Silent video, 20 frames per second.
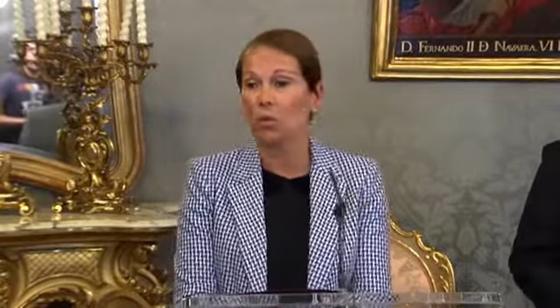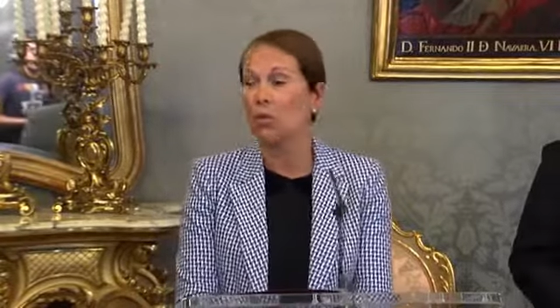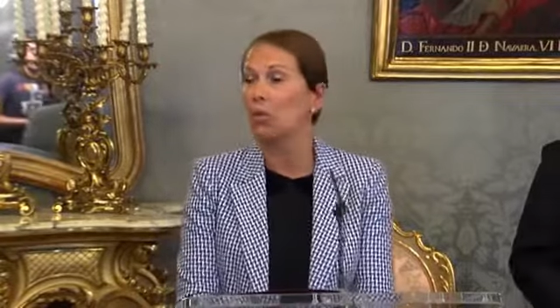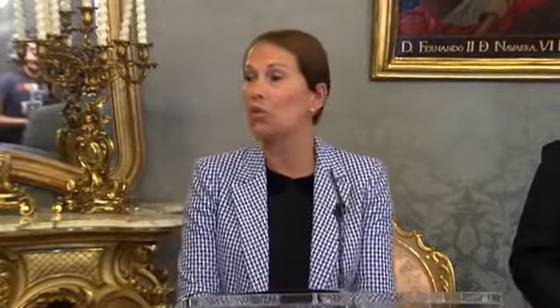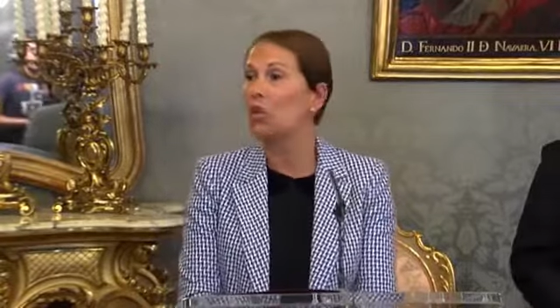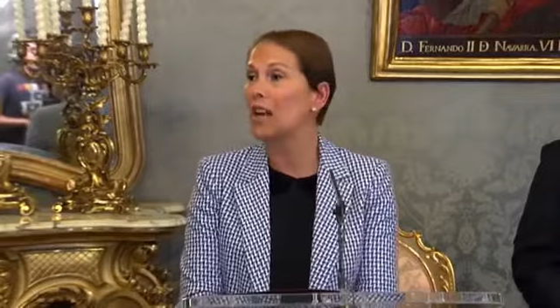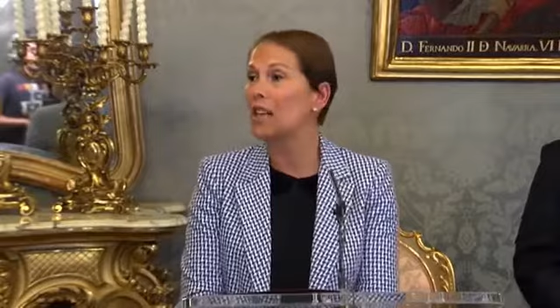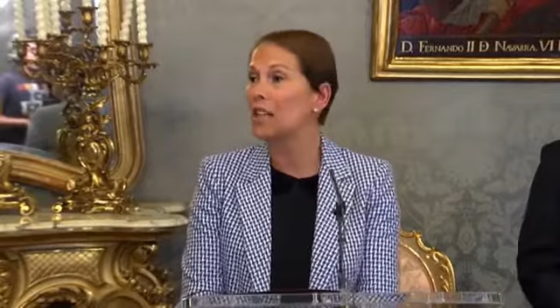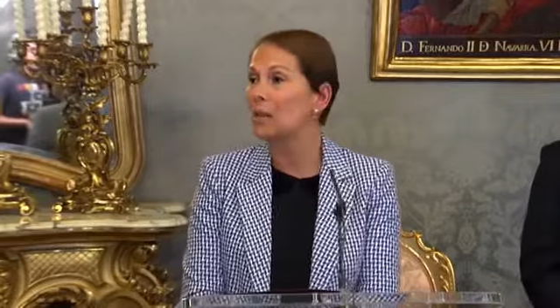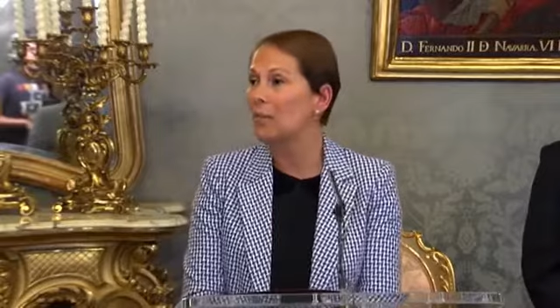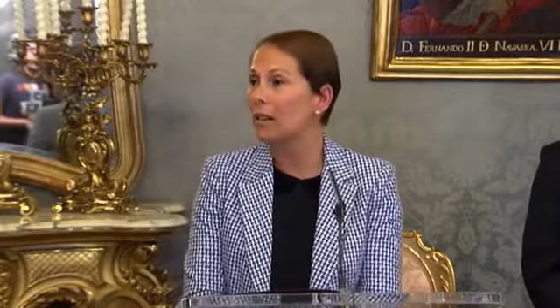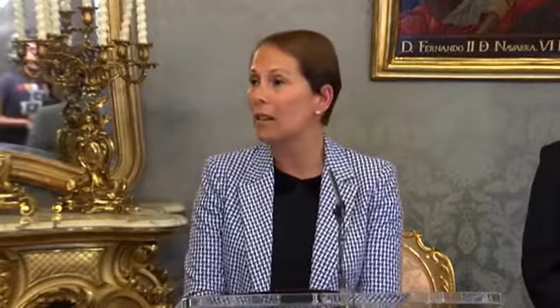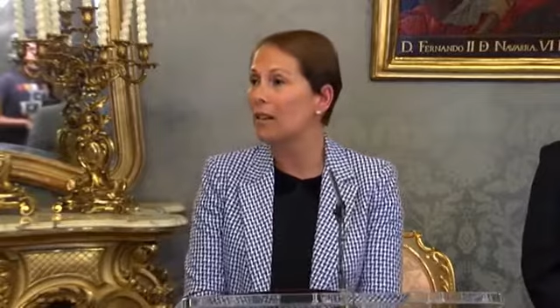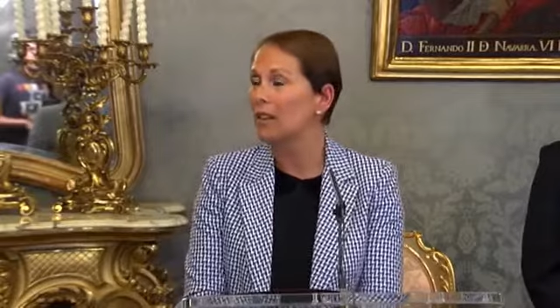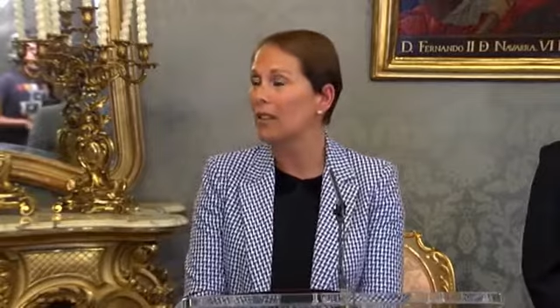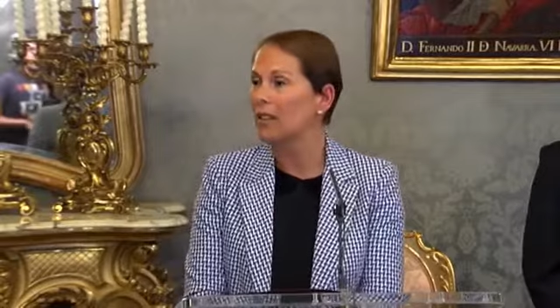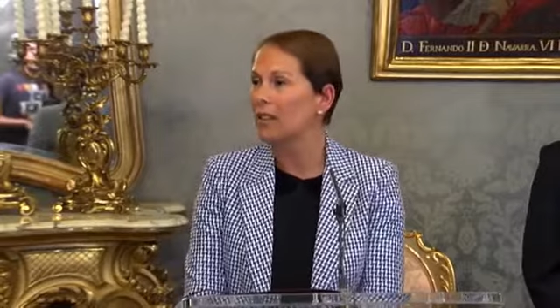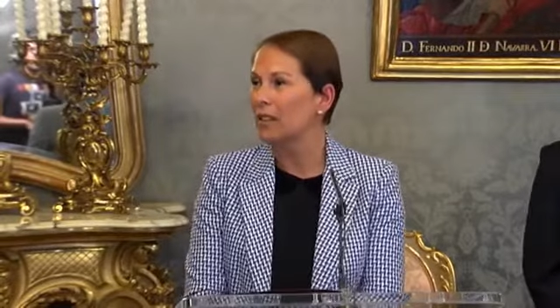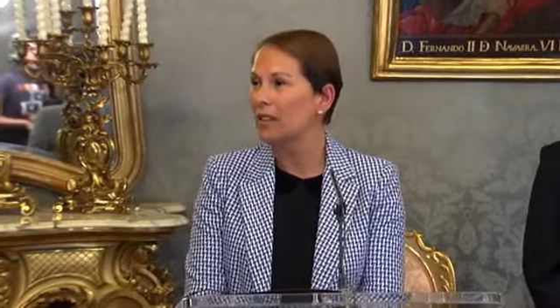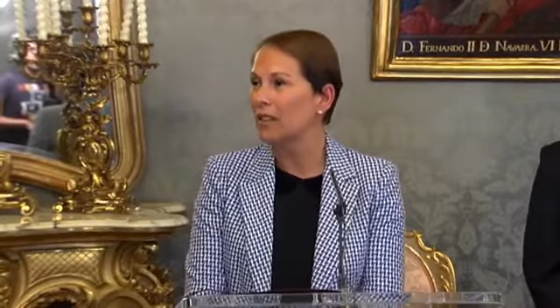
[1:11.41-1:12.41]
nos anima
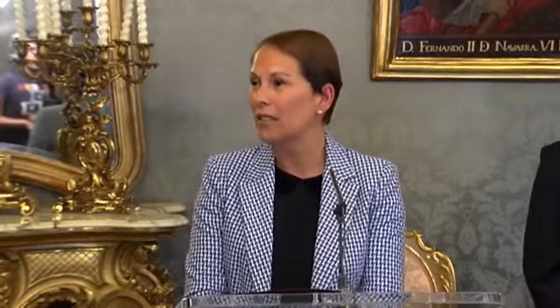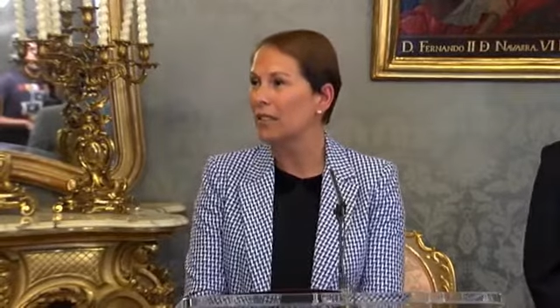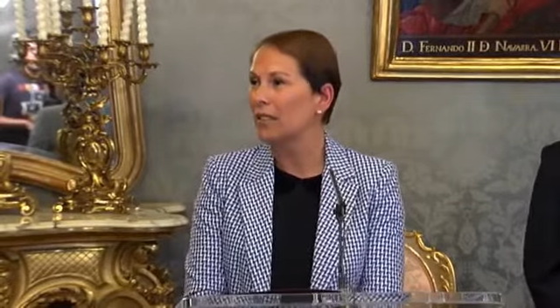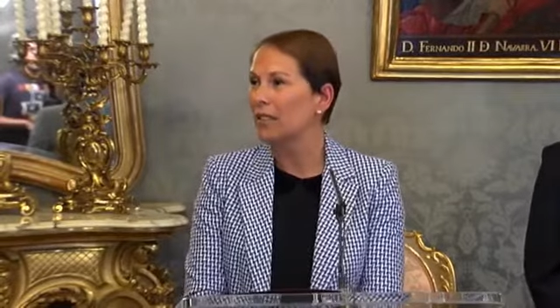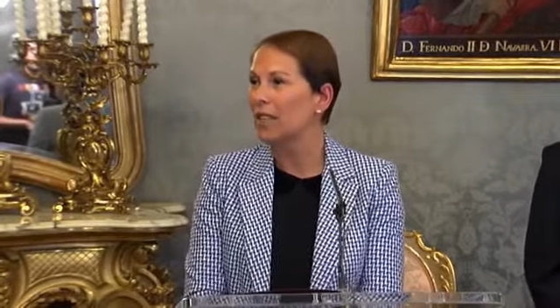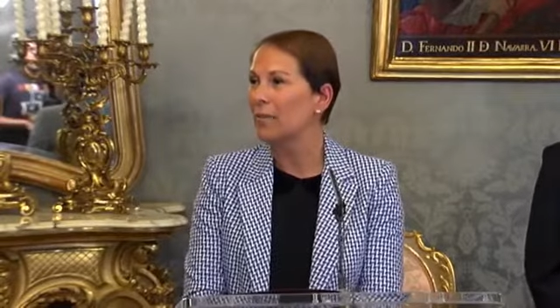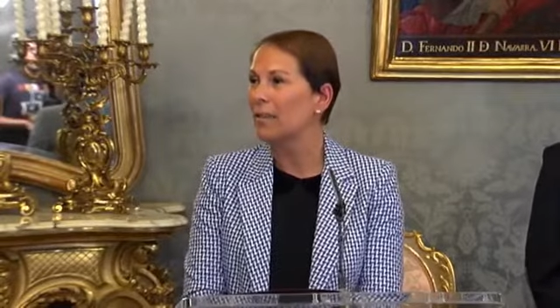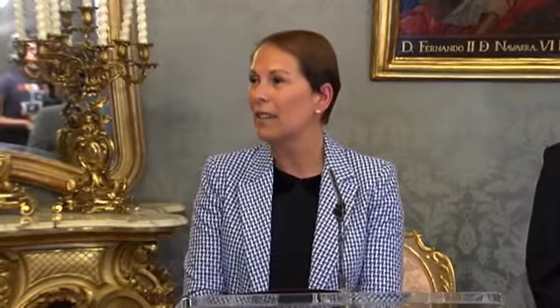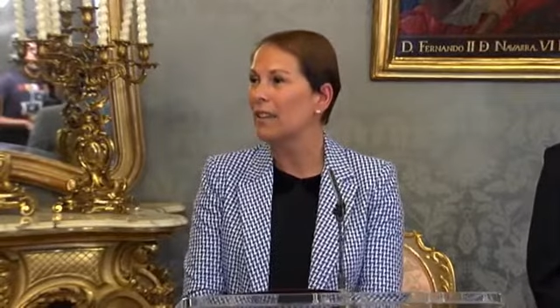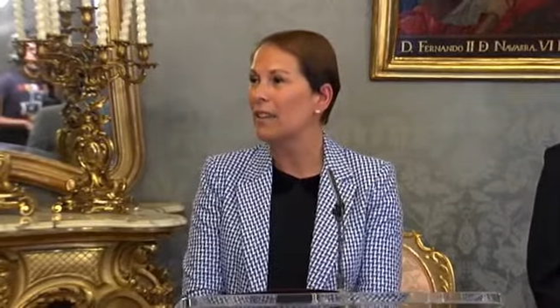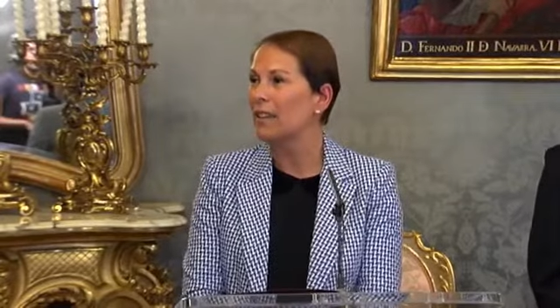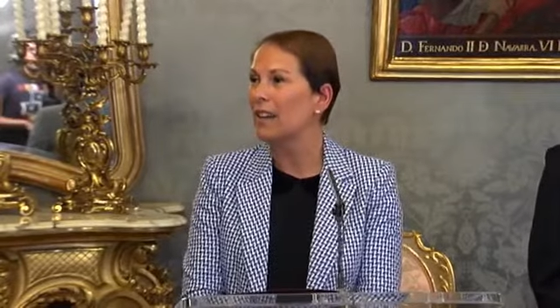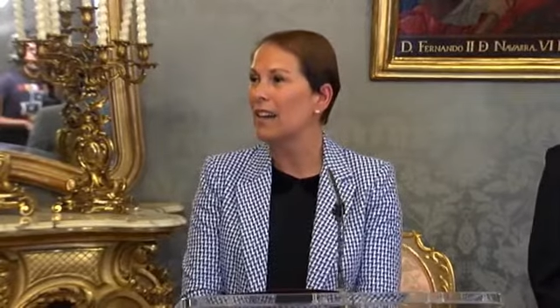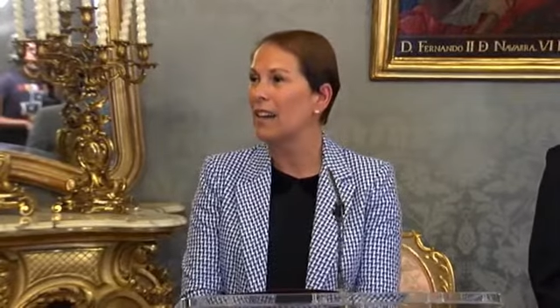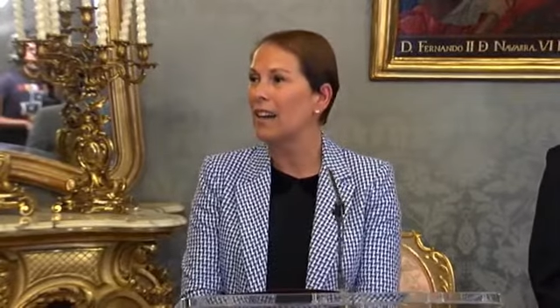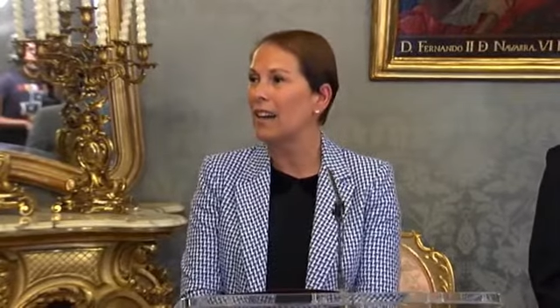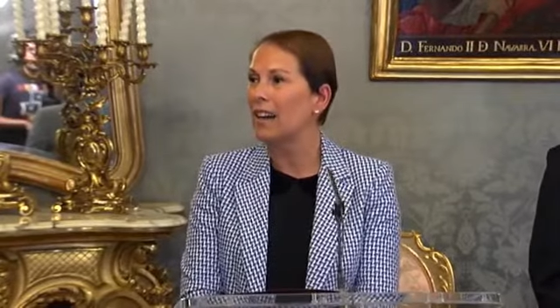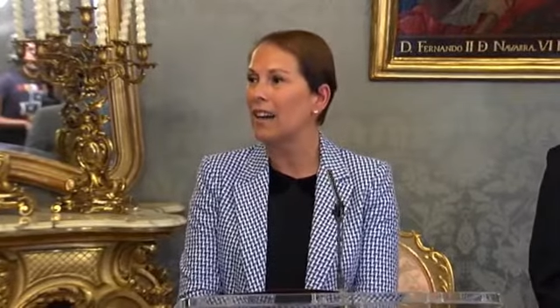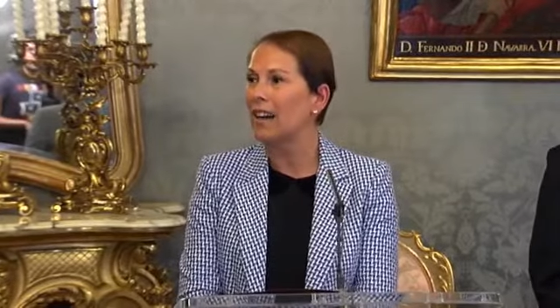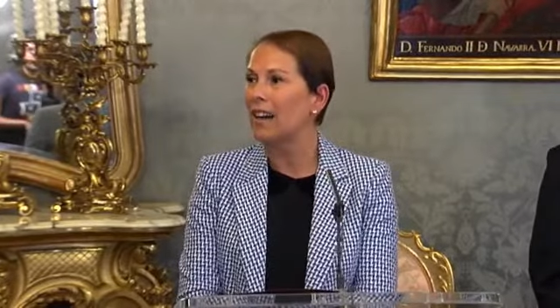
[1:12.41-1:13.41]
efectivamente
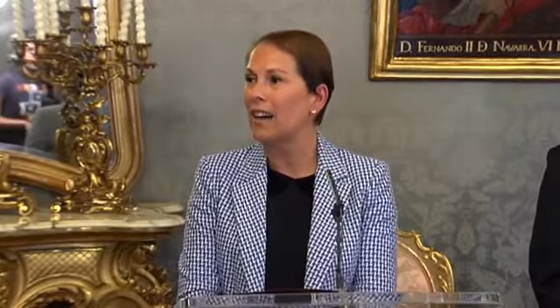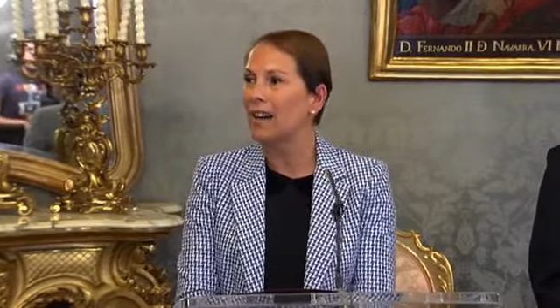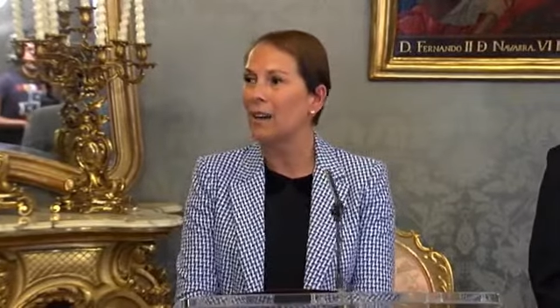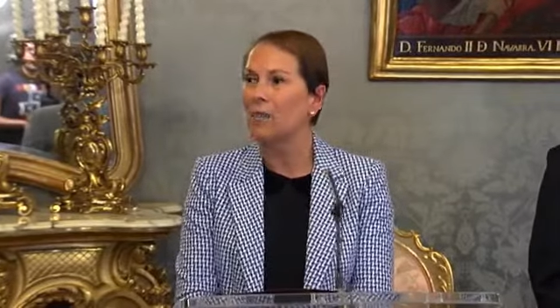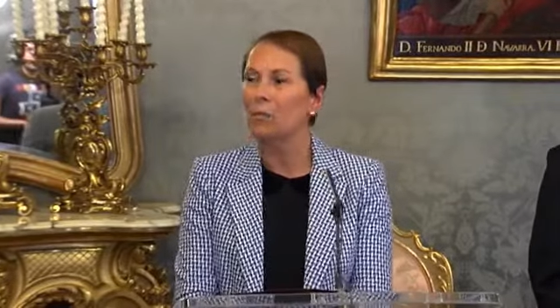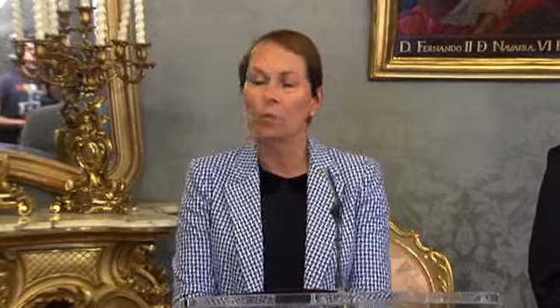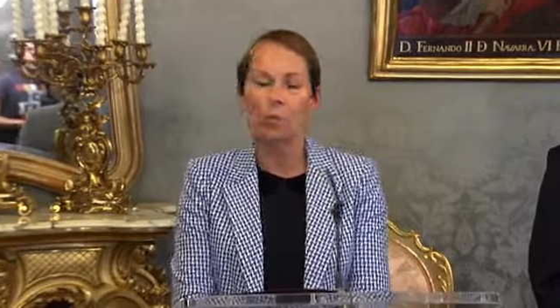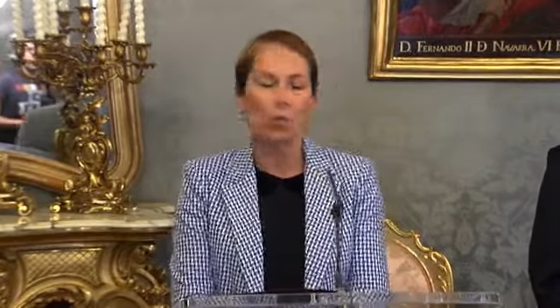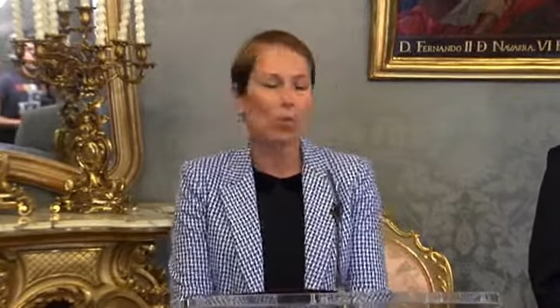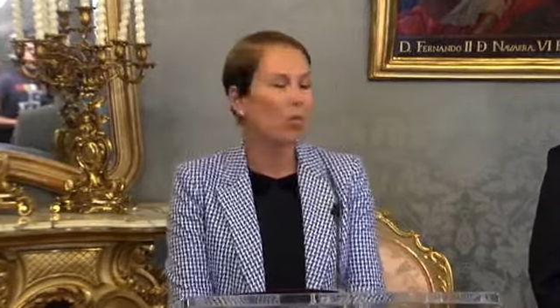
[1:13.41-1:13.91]
a,